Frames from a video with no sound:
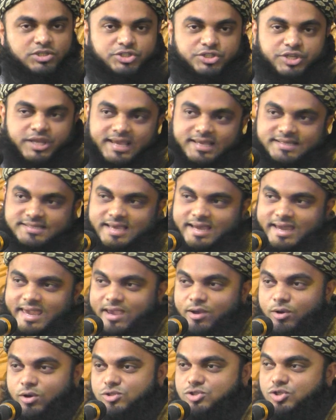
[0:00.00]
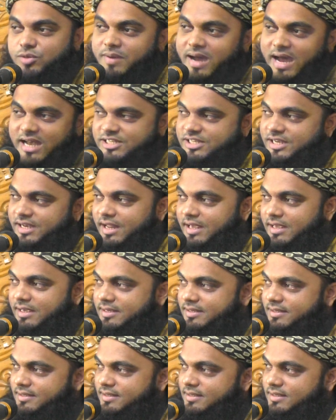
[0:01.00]
সেই জায়গায় গজব আসে নাই
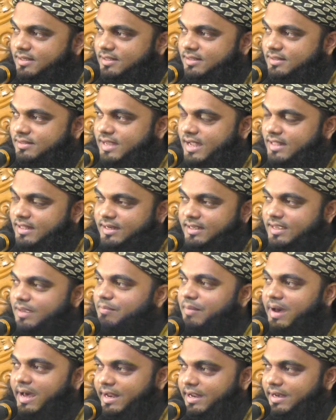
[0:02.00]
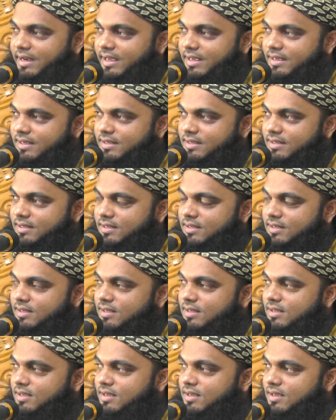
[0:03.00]
তাদেরকে মারে নাই
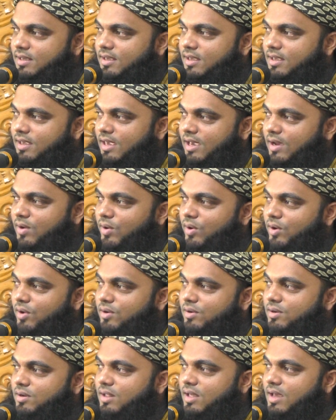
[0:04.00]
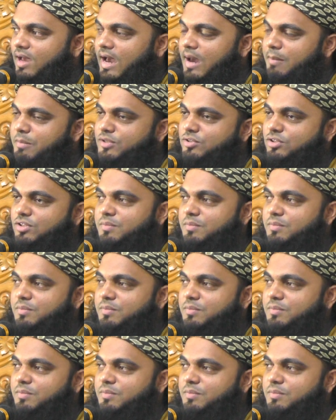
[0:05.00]
এখন আমি যদি